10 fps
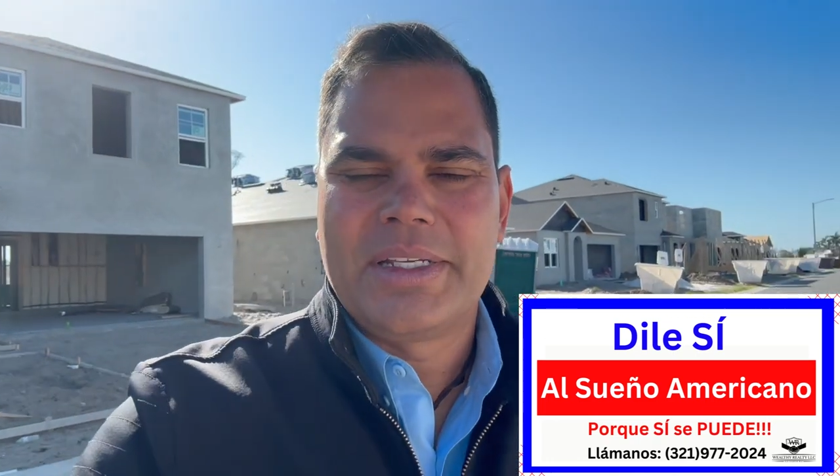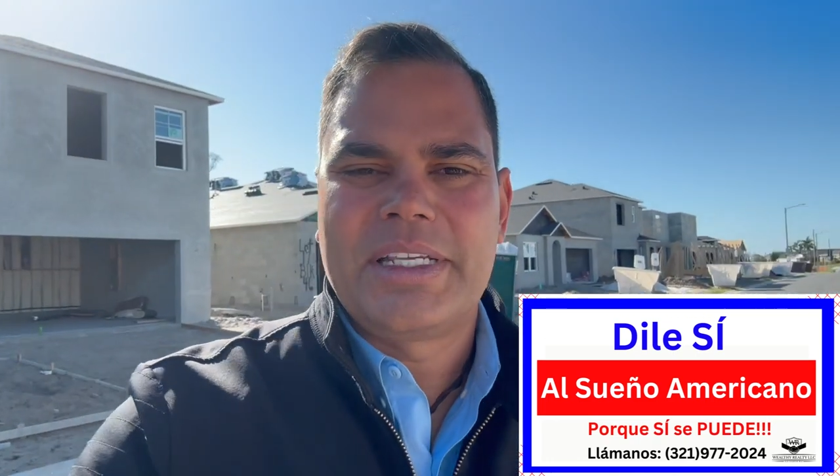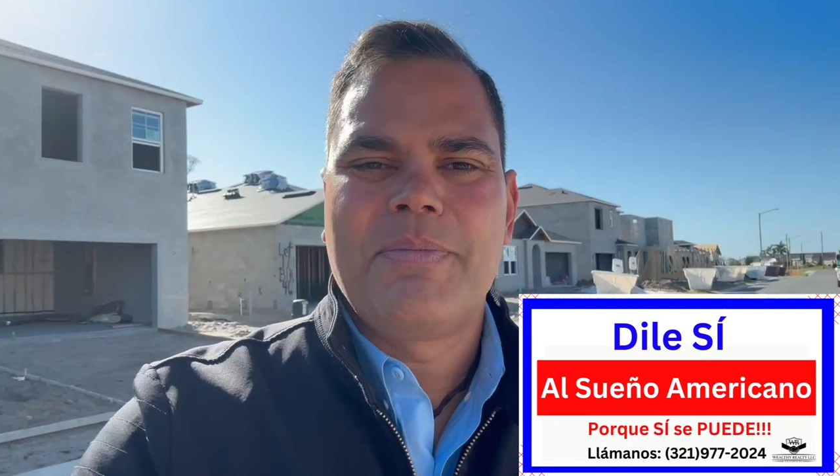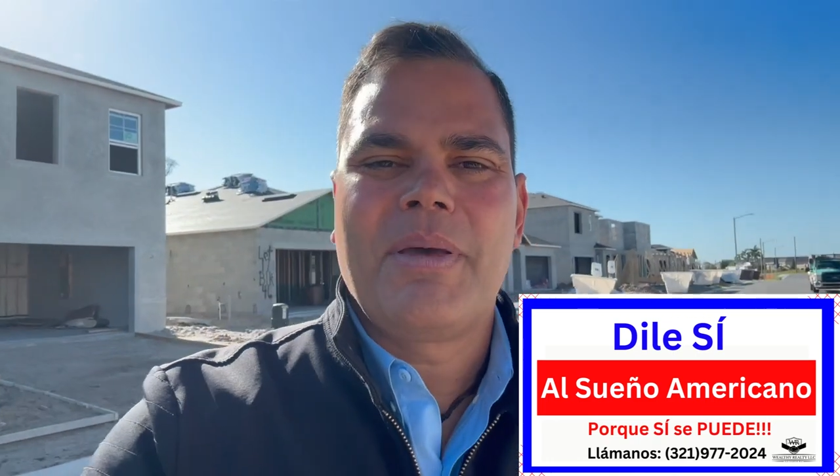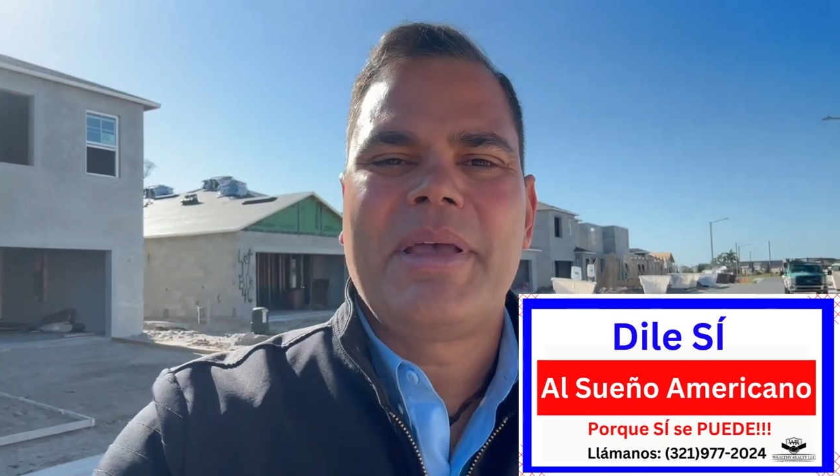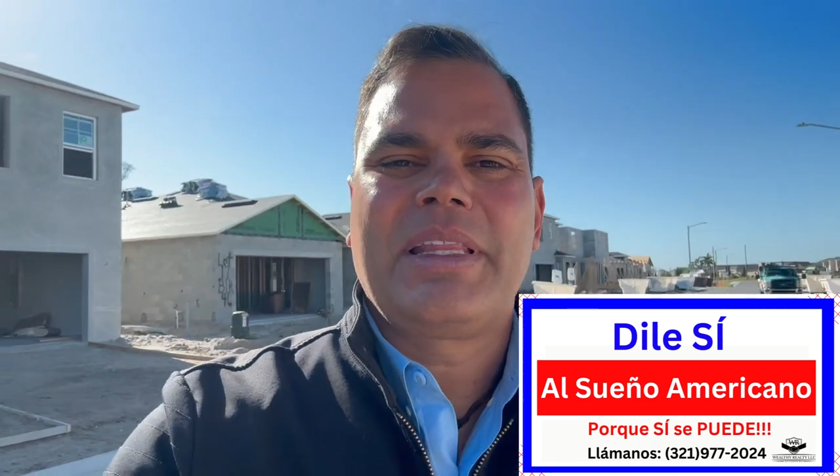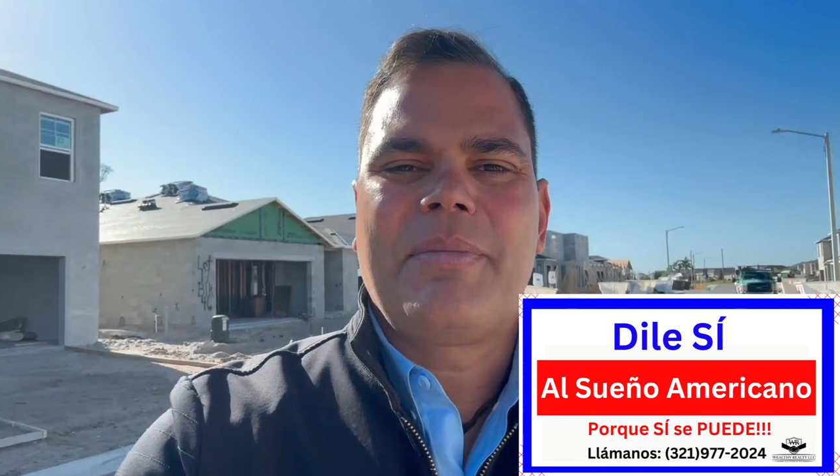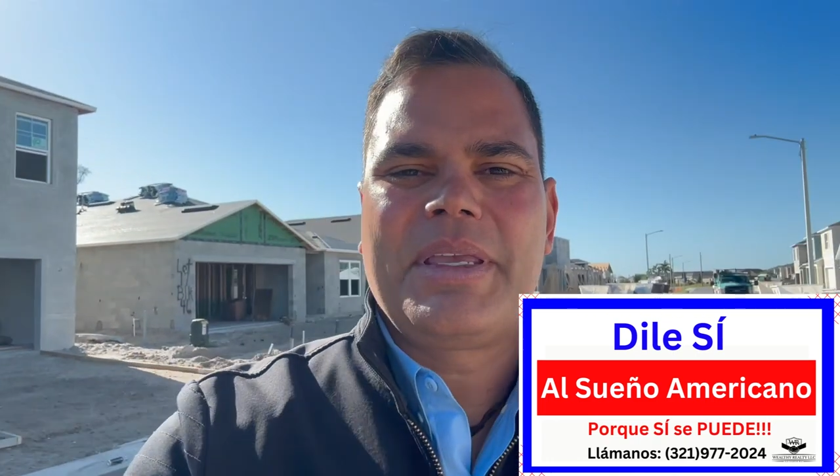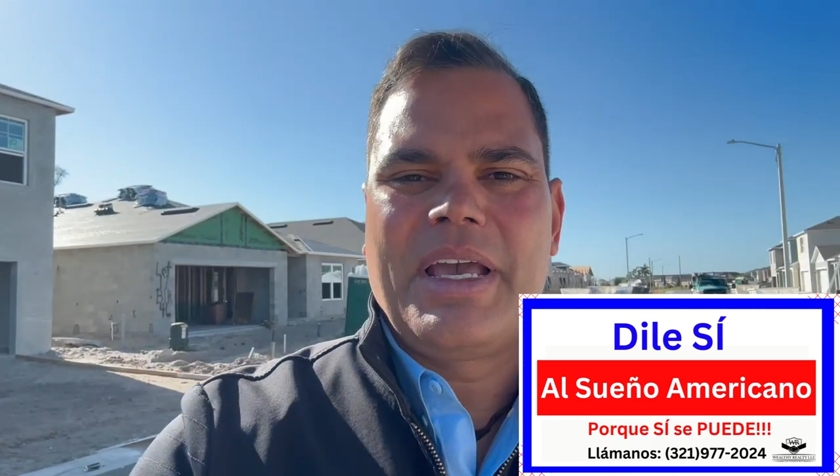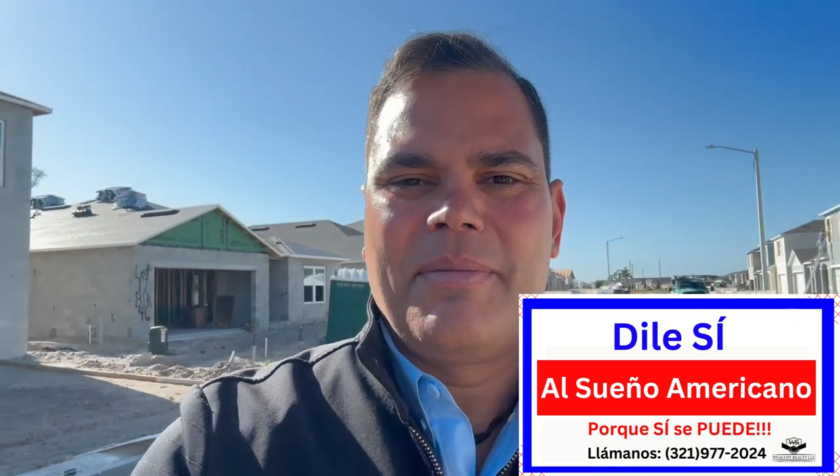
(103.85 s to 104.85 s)
Simplemente
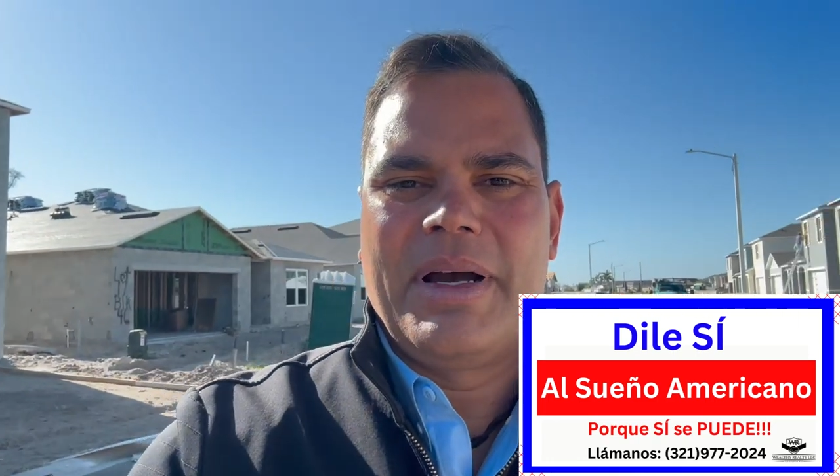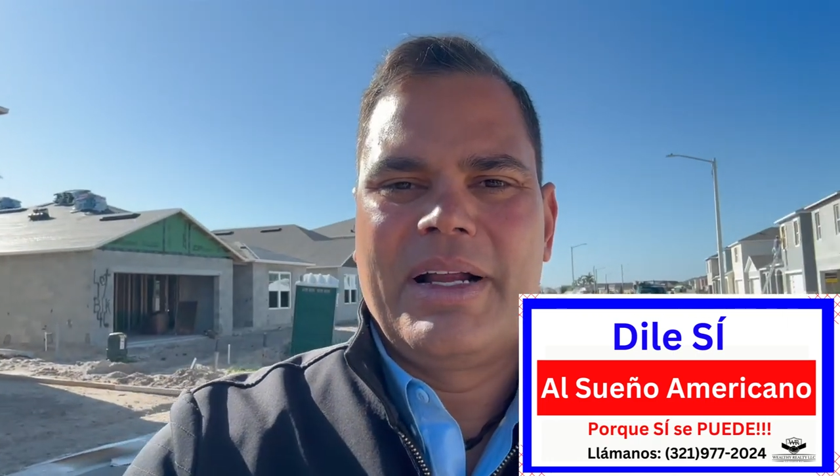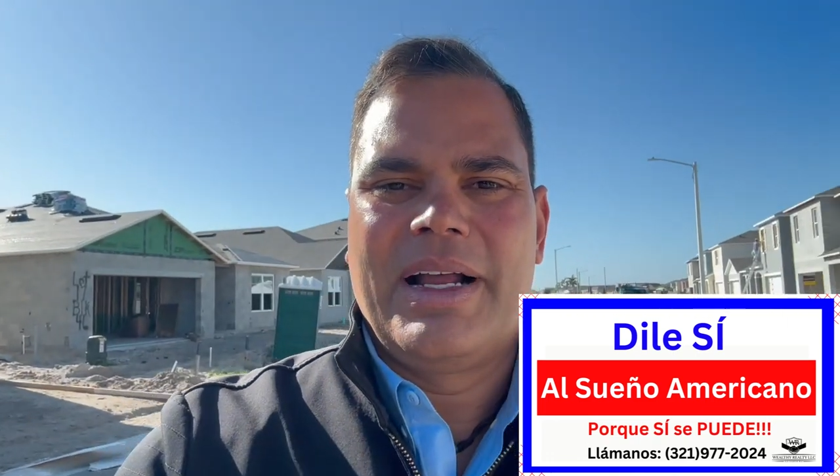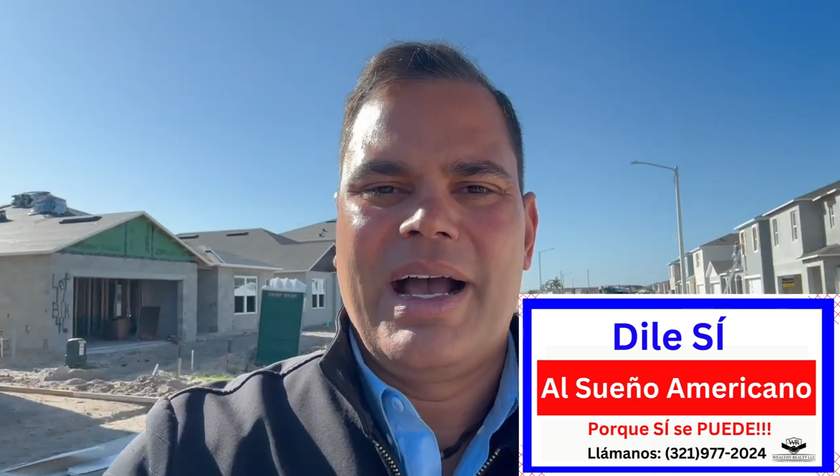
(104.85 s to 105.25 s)
me llama